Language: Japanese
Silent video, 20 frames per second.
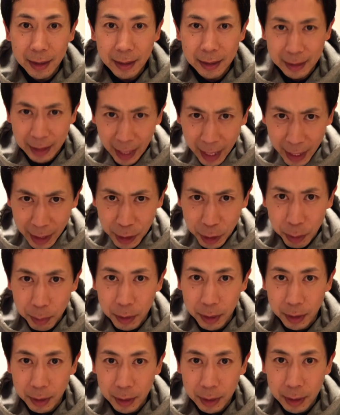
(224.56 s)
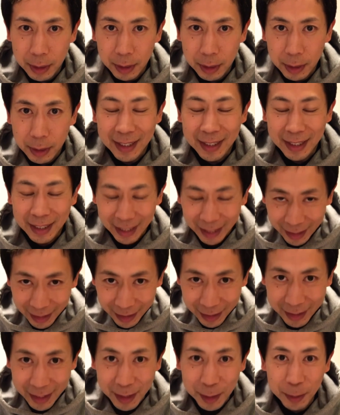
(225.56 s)
大丈夫あ
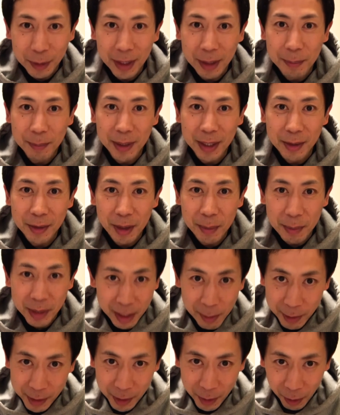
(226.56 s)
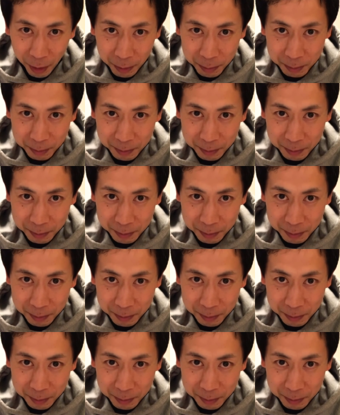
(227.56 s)
なたの頑張りは見てますよ